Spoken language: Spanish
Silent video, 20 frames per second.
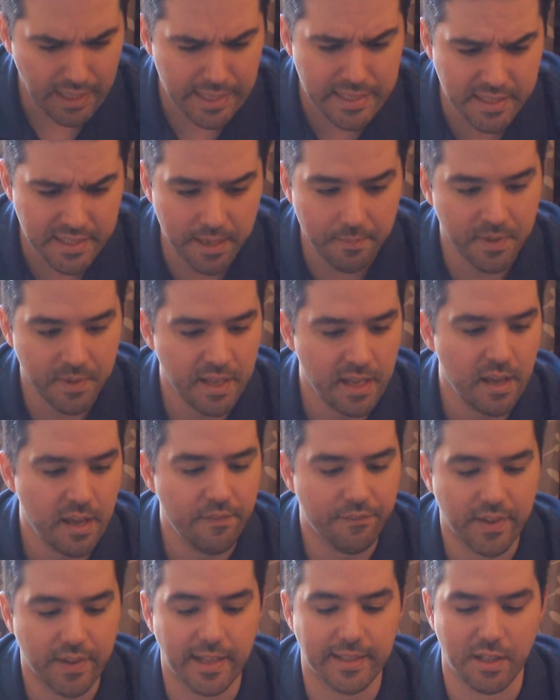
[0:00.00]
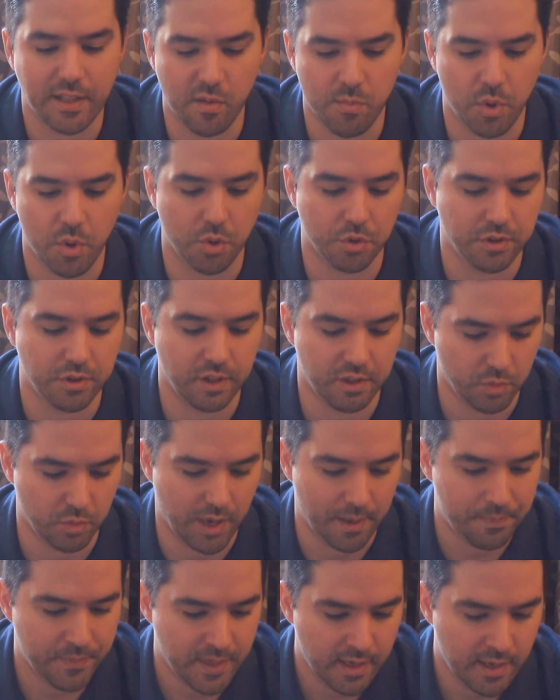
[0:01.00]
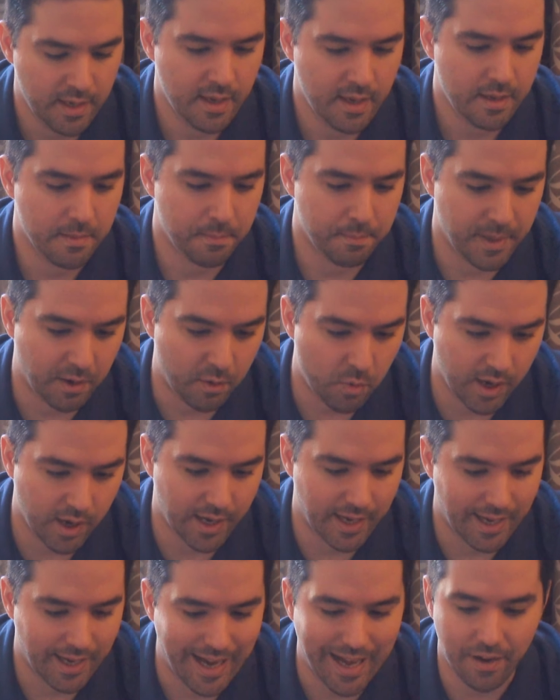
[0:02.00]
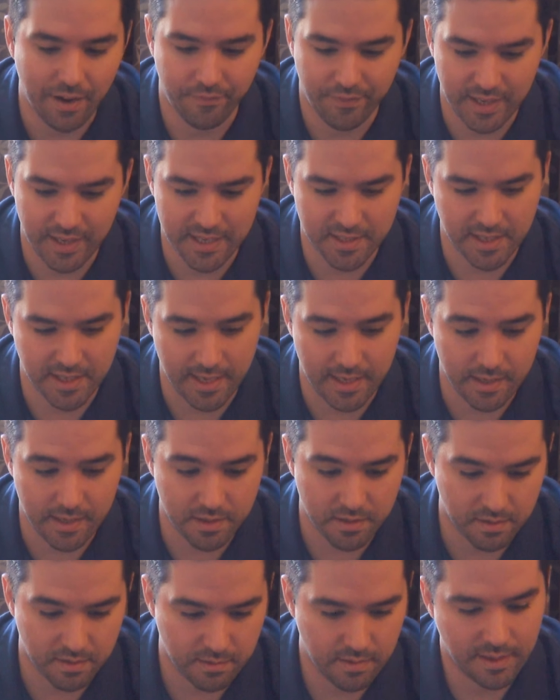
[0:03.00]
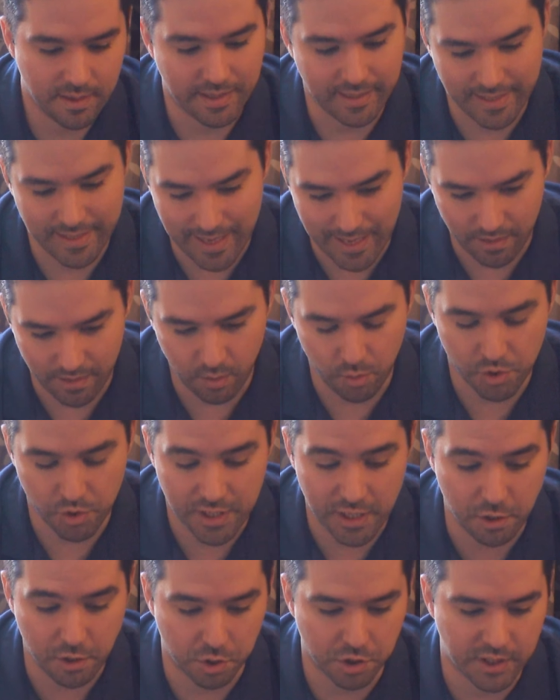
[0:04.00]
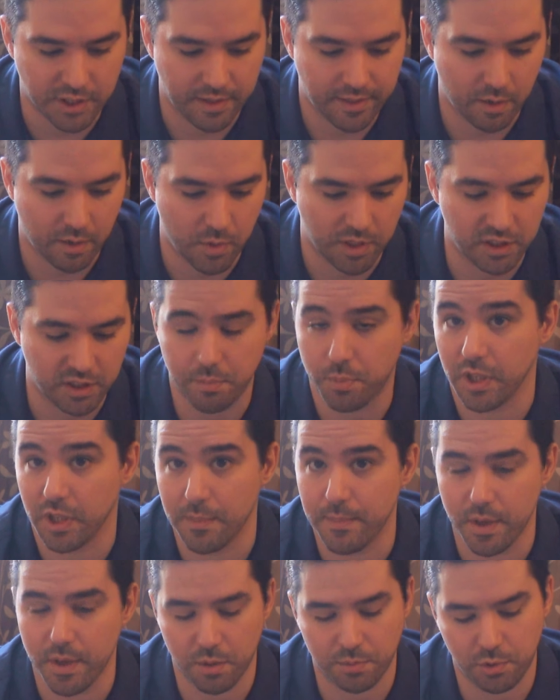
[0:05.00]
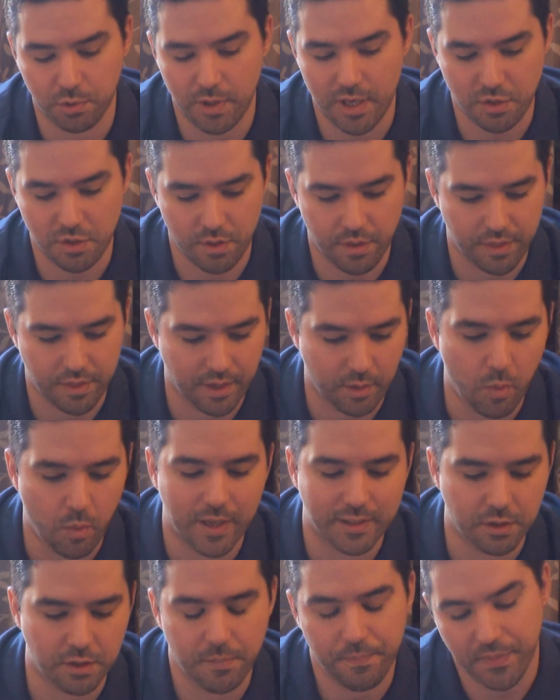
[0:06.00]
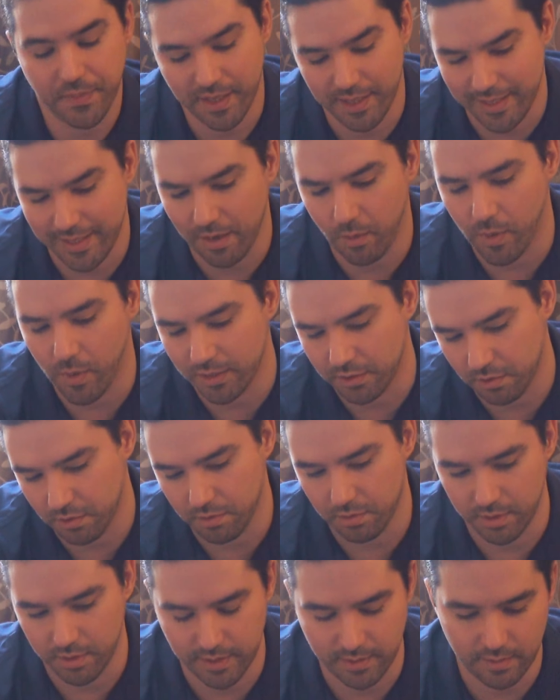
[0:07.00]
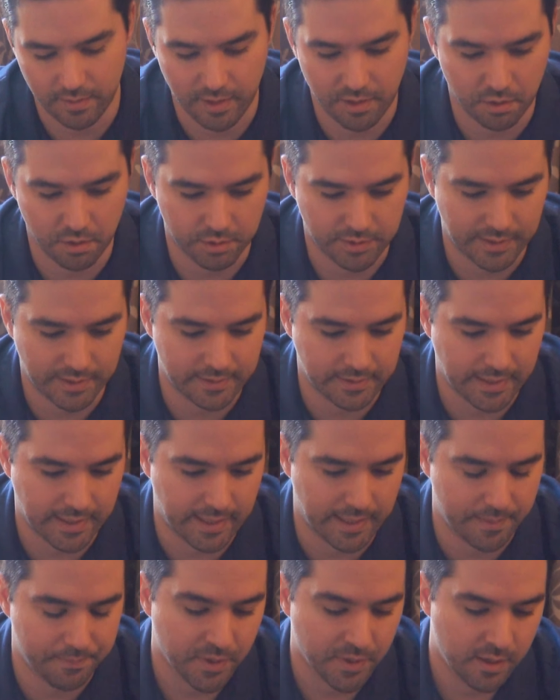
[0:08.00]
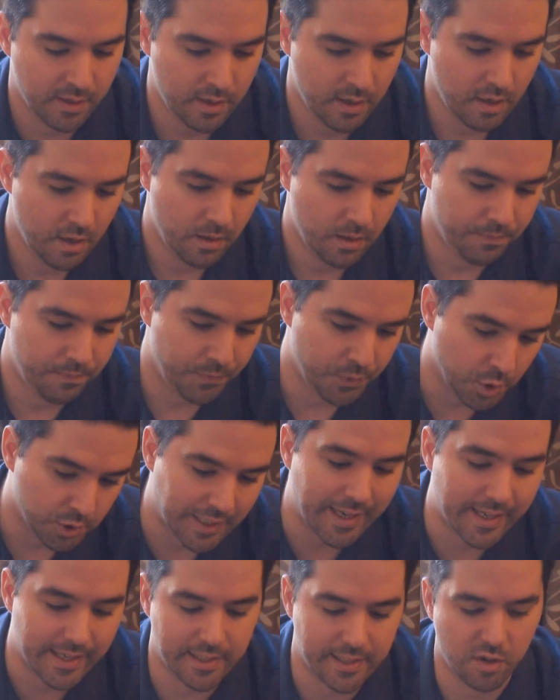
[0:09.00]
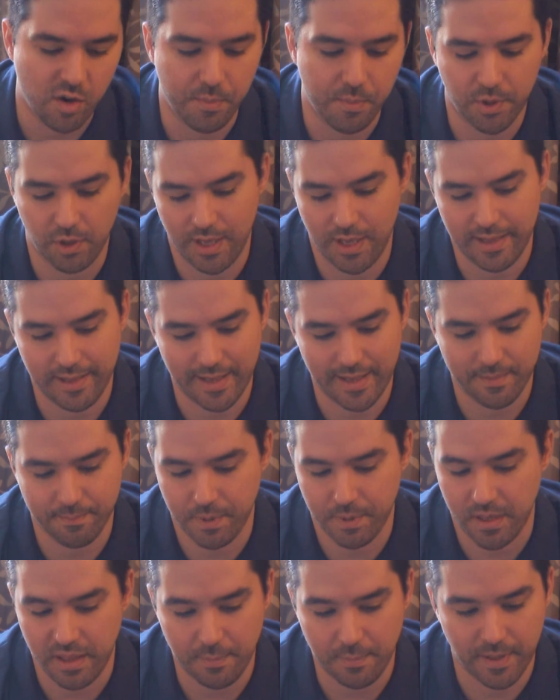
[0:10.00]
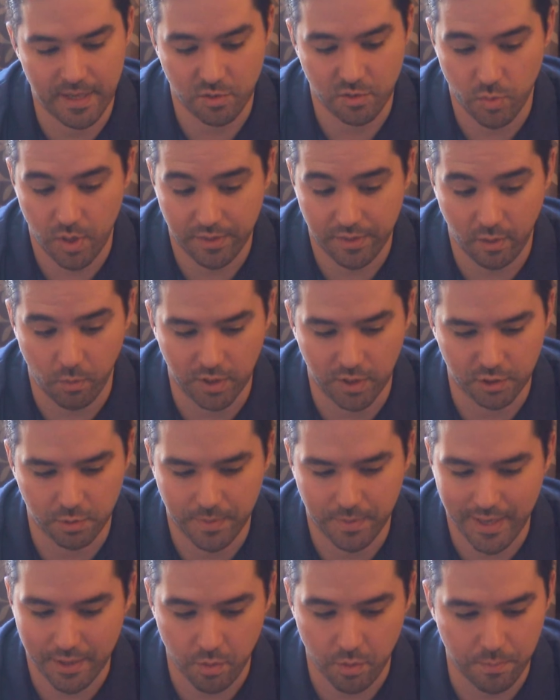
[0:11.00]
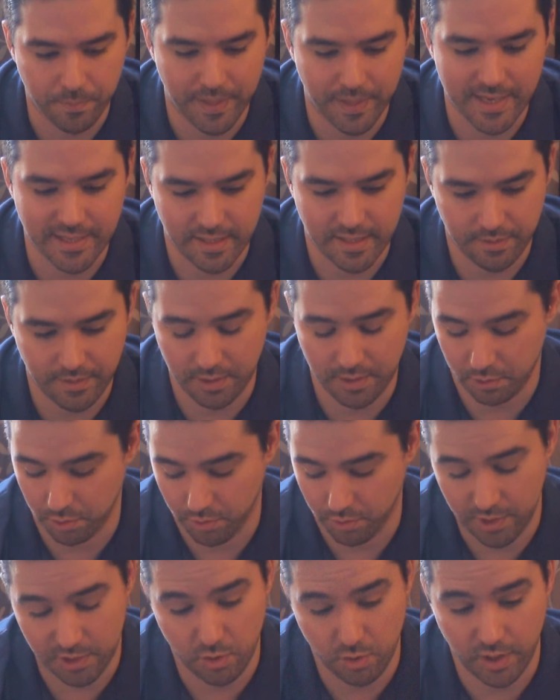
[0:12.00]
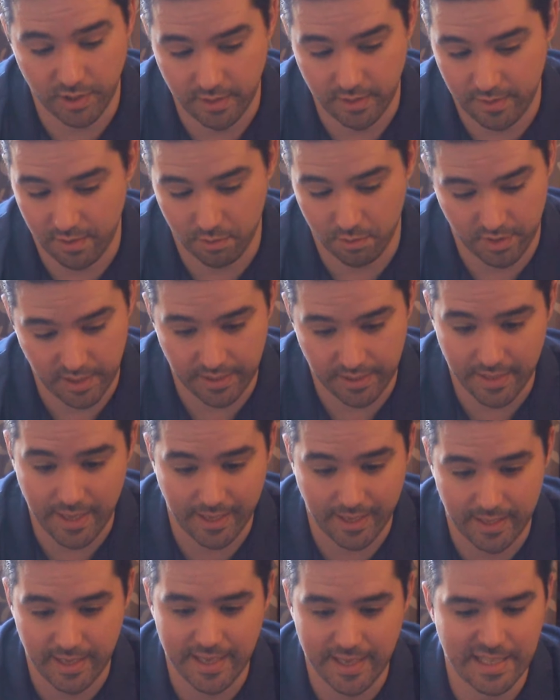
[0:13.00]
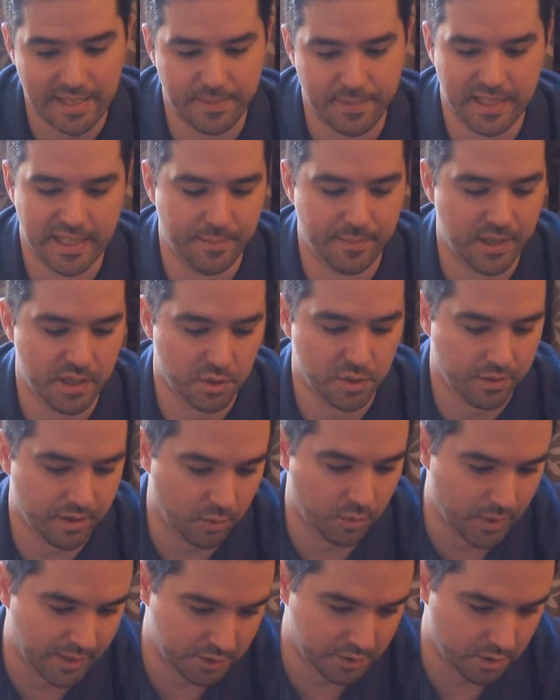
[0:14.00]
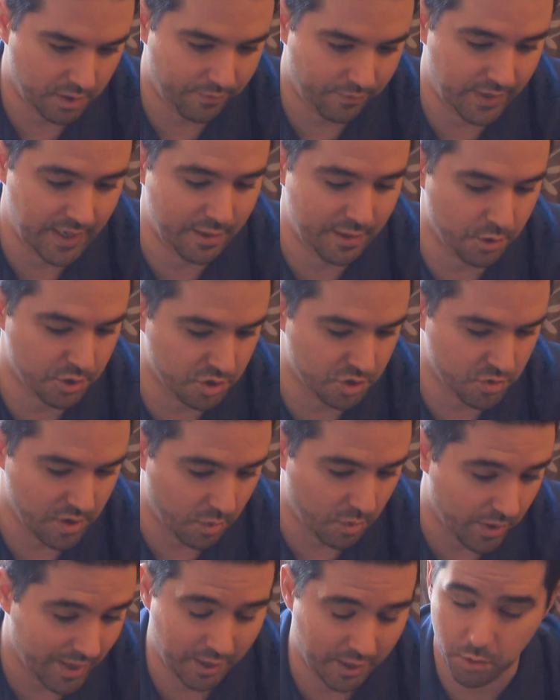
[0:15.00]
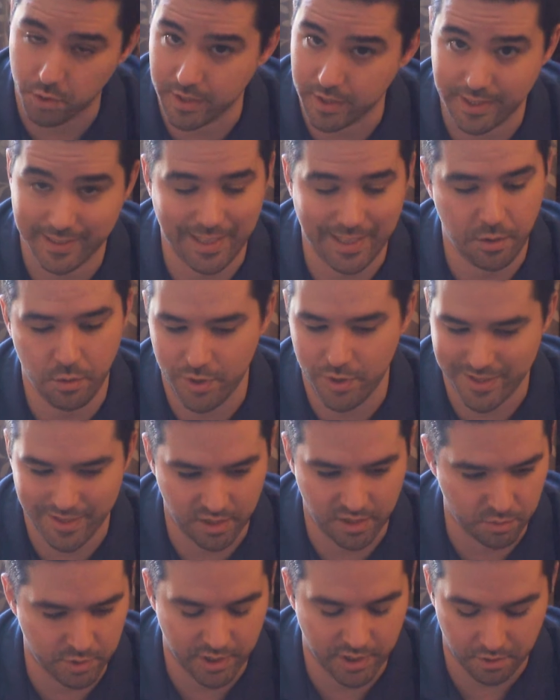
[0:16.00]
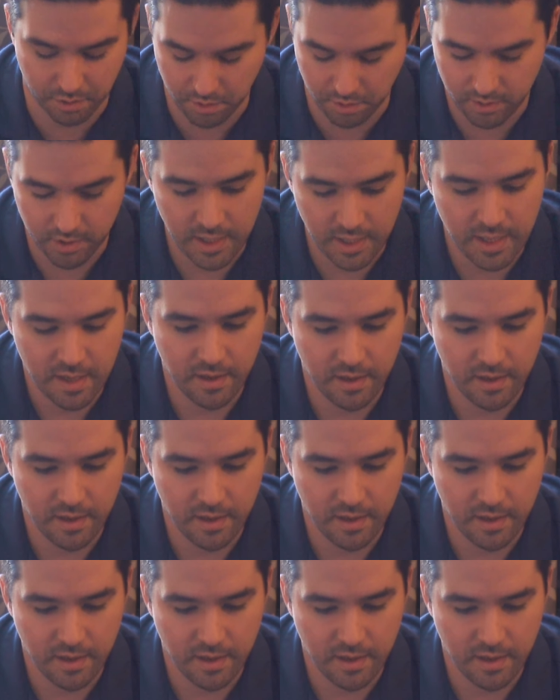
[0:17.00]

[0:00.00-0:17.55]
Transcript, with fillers: Y es que, fíjate cómo continúa. Me juega alfil 6 ya luchando contra C4, porque mis rupturas son C4 y E4 en, no tanta no tan crítico, pero la idea principal es jugar C4 para romper este centro. Y es lo que te digo, quizá aquí ya debería de haber hecho C4. file 2 es una jugada correcta, no es ningún error.